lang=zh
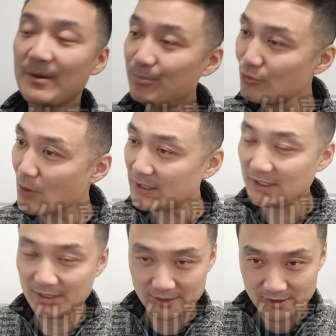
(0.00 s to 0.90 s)
不管
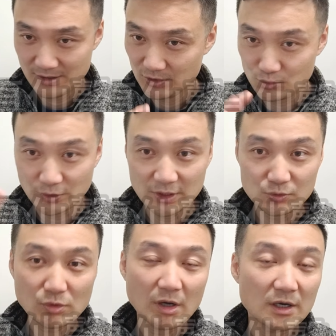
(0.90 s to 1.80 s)
你夺得
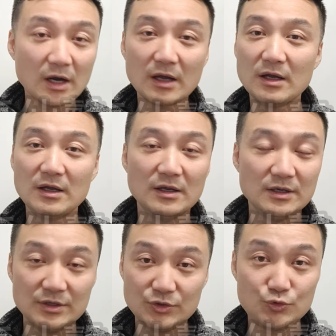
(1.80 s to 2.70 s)
多少个
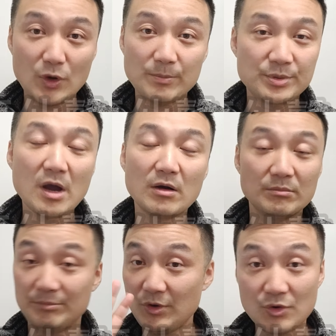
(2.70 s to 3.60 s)
选票
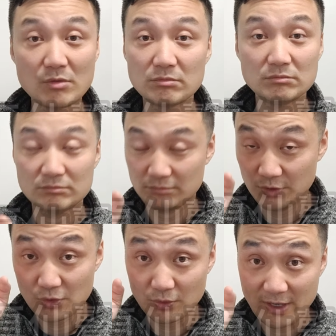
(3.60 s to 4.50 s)
没有用，
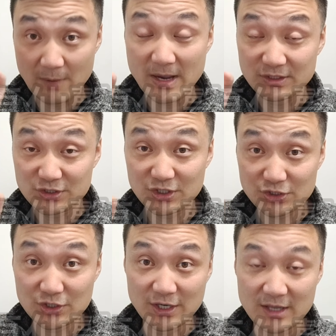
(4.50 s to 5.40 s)
你有
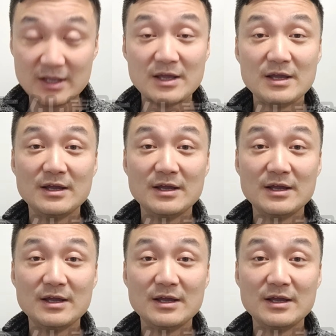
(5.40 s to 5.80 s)
270个人，